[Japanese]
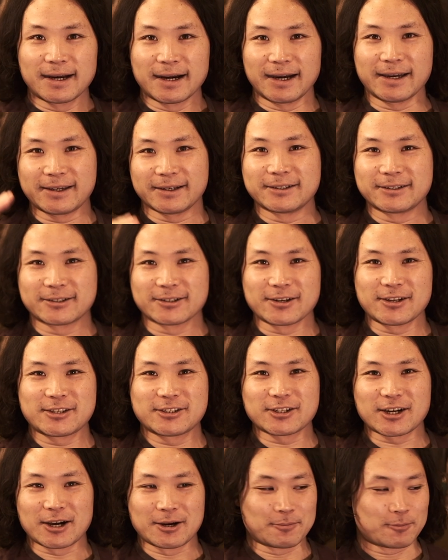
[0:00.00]
はい、こんに
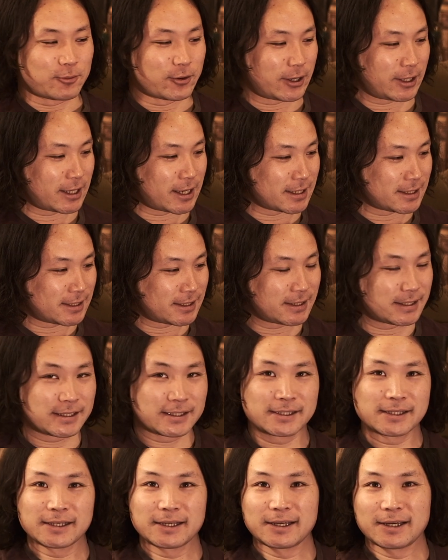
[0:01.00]
ちは、森で
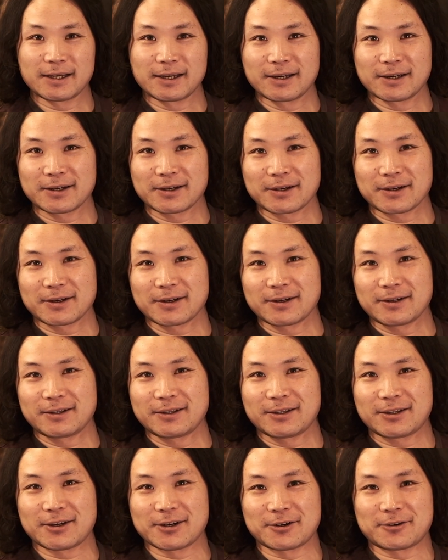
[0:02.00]
す。
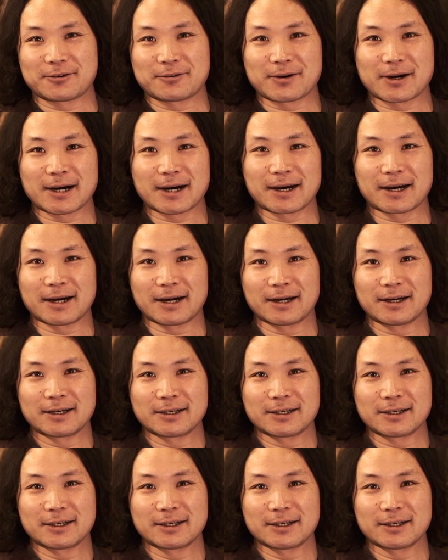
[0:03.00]
今日は